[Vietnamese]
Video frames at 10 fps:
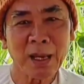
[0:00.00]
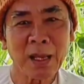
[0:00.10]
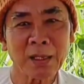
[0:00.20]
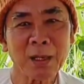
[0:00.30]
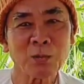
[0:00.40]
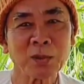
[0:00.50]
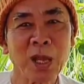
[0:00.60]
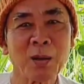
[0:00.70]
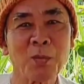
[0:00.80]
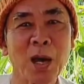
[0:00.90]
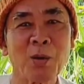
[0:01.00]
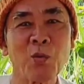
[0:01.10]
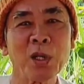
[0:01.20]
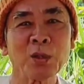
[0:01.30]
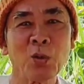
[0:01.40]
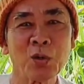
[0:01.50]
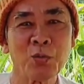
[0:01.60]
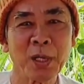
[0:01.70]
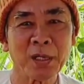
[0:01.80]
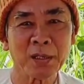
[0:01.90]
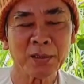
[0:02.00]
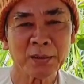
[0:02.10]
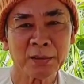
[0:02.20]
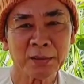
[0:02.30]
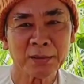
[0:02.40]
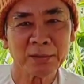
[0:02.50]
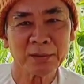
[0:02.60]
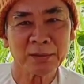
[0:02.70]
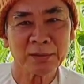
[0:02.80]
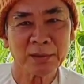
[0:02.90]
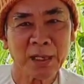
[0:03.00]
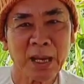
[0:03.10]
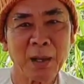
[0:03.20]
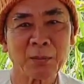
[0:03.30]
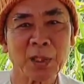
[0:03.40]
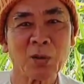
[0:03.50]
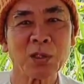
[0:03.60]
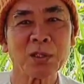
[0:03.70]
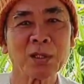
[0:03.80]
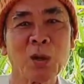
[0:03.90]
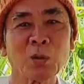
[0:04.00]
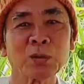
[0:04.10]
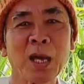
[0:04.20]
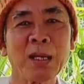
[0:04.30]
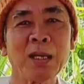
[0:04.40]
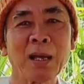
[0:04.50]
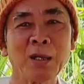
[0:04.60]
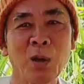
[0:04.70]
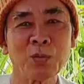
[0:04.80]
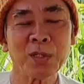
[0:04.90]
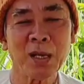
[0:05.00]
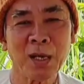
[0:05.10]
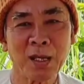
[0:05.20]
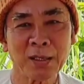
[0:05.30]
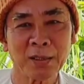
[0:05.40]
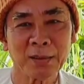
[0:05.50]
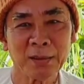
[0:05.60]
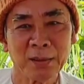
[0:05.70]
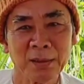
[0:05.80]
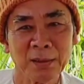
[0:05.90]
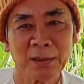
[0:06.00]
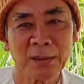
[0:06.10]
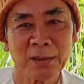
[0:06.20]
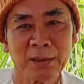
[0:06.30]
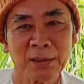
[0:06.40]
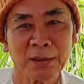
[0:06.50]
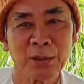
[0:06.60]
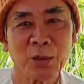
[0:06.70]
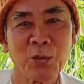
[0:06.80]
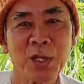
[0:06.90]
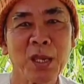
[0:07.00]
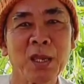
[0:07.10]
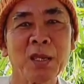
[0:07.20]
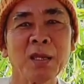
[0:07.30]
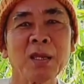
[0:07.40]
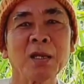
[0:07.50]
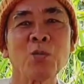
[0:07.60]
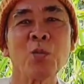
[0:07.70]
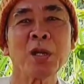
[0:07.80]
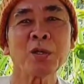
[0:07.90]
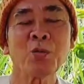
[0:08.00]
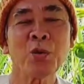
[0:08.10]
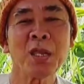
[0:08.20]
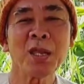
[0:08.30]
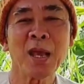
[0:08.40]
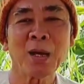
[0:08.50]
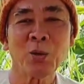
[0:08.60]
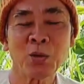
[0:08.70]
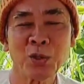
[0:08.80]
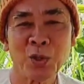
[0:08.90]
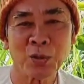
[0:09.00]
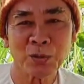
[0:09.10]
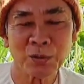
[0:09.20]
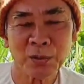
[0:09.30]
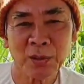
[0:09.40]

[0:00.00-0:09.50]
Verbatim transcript: là trong thân bằng quyến thuộc của mình làm tội rồi đầu thai lẫn lộn trở lại rồi quý vị không biết rồi quý vị ăn uống vô